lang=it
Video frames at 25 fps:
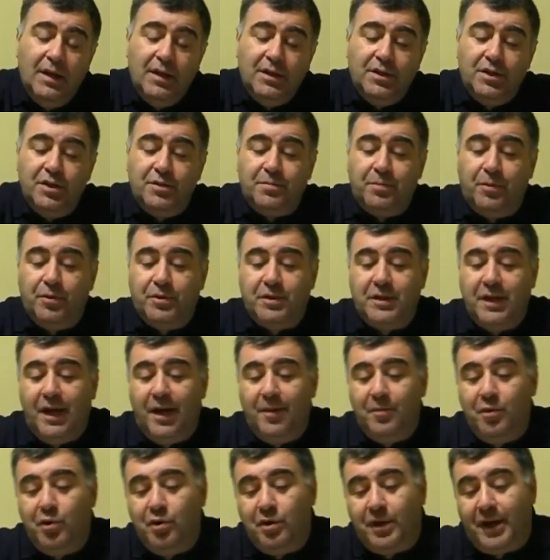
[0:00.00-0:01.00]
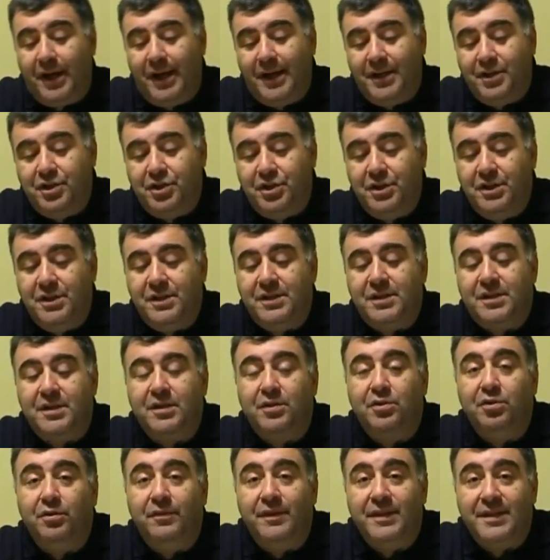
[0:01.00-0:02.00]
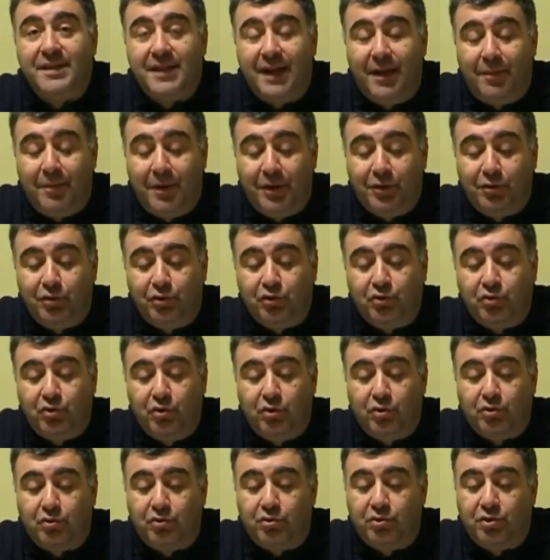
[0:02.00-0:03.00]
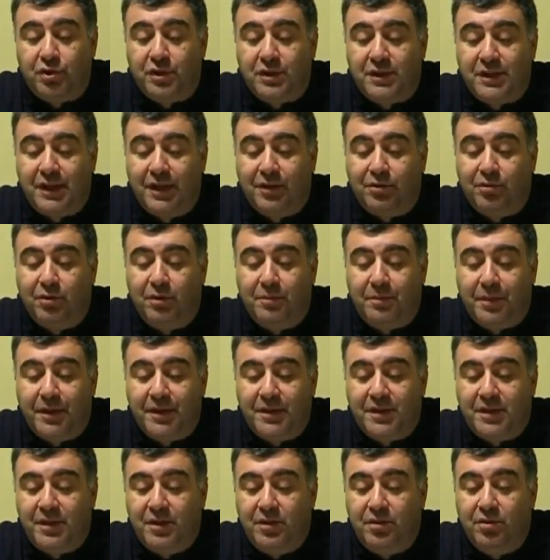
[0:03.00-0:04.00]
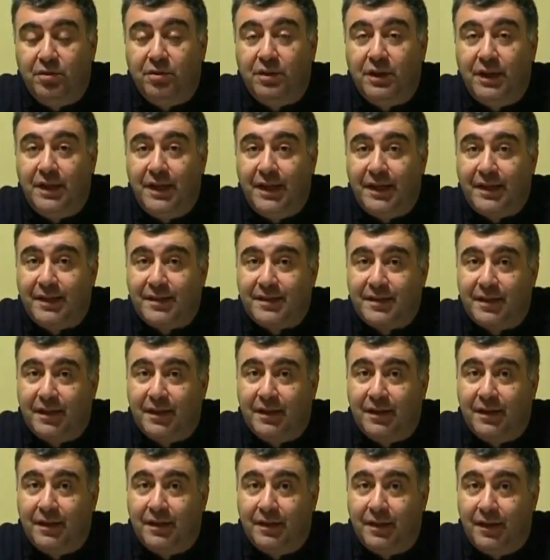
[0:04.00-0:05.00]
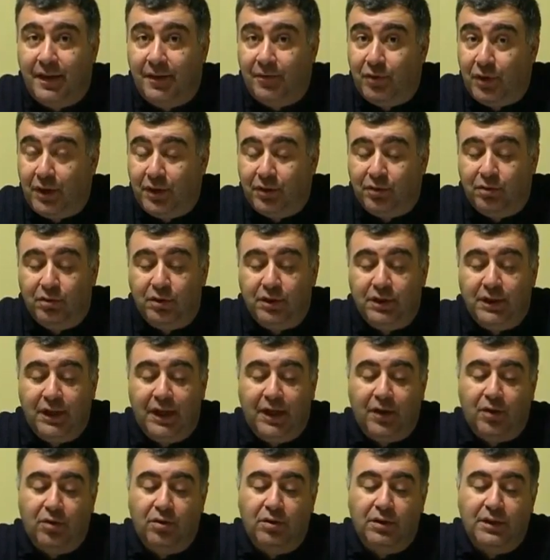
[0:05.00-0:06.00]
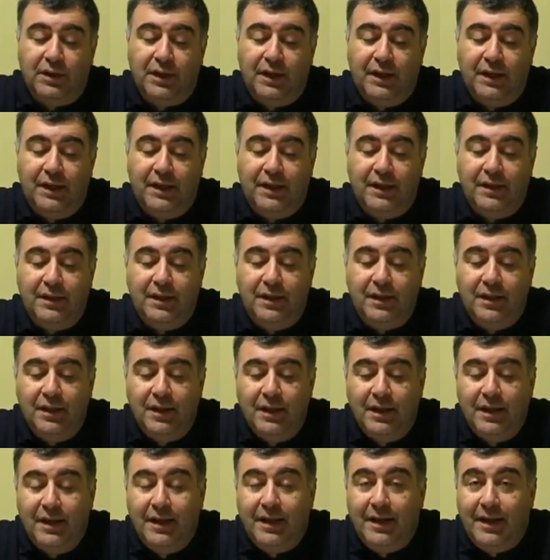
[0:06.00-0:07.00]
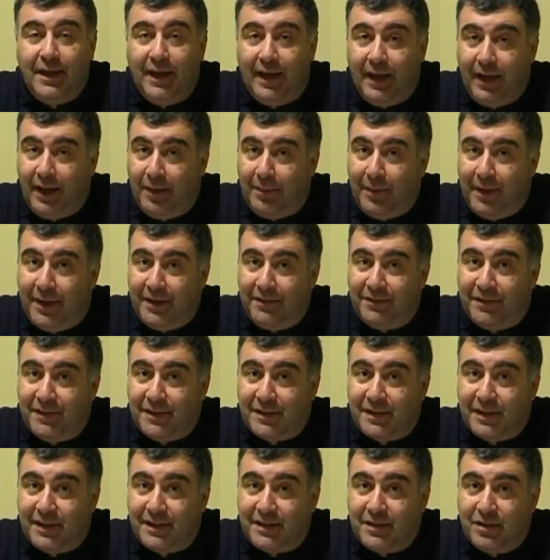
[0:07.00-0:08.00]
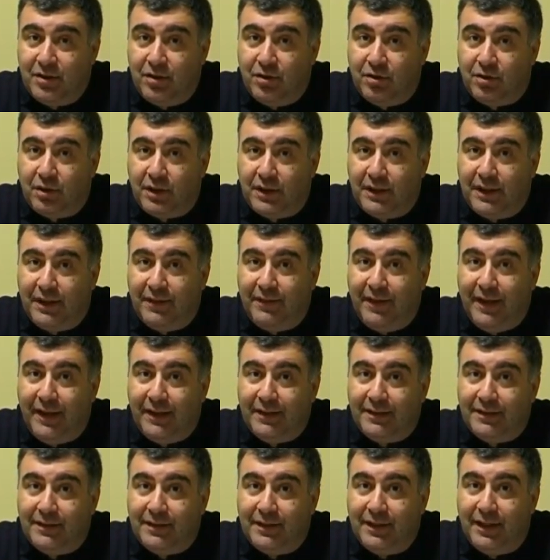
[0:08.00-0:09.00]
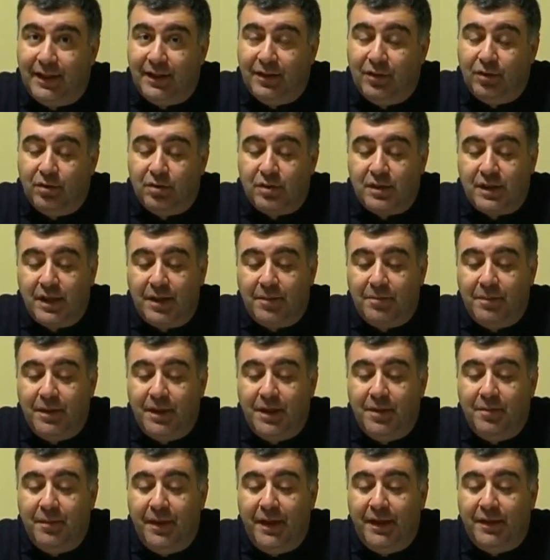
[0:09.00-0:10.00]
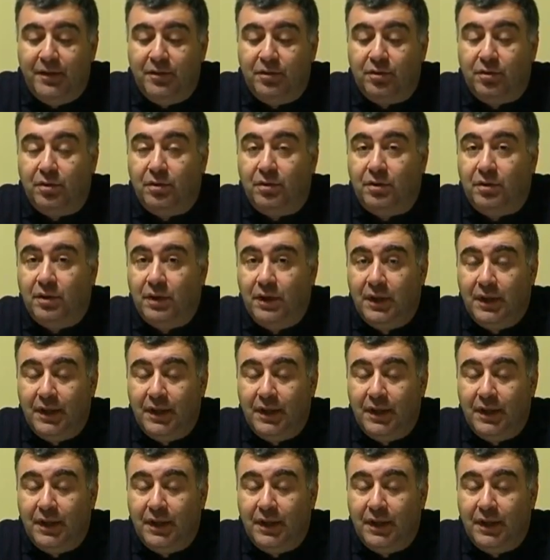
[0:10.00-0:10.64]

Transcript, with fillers: Ci spostiamo ora a Gissi dove sabato scorso c'è stato il presidio degli ex lavoratori della Golden Lady alla manifestazione davanti allo stabilimento